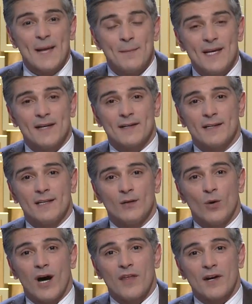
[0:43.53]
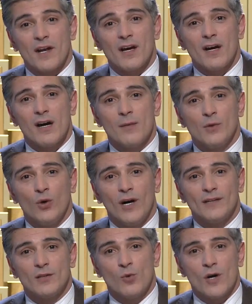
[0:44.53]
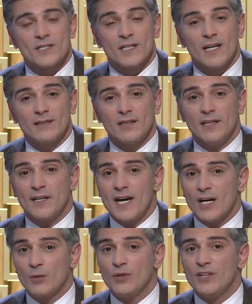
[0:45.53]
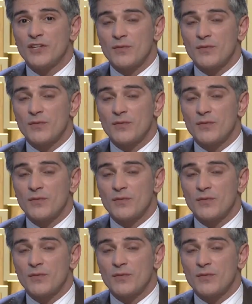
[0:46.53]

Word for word: امريكي وهذا الرقم يعادل موازنات العراق لمده